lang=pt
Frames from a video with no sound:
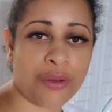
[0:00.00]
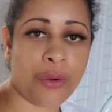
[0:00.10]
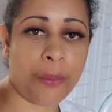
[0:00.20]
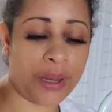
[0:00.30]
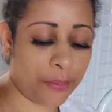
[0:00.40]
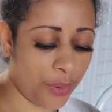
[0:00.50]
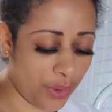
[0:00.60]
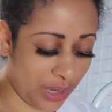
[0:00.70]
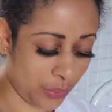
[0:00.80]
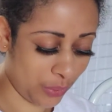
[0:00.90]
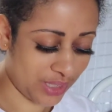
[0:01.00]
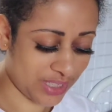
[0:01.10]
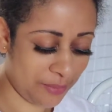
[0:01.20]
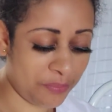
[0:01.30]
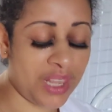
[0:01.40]
que eu comprei pouca
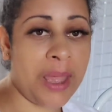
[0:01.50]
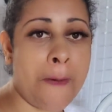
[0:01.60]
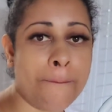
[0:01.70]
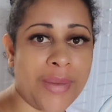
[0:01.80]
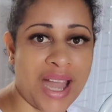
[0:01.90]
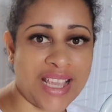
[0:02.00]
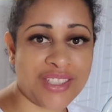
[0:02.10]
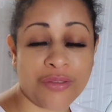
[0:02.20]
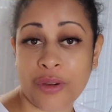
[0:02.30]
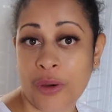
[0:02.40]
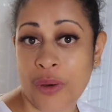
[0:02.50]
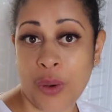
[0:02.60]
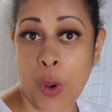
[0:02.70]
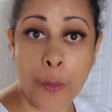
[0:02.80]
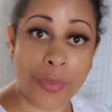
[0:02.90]
coisa mas eu vou
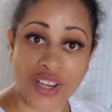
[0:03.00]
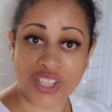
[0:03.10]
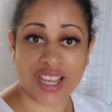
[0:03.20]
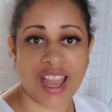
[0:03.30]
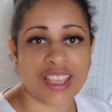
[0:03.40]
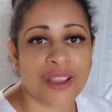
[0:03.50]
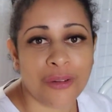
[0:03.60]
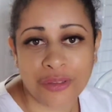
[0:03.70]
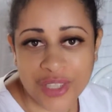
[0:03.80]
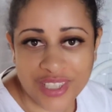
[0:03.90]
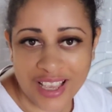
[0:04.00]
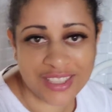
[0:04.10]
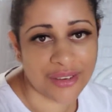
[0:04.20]
compartilhar aqui com vocês,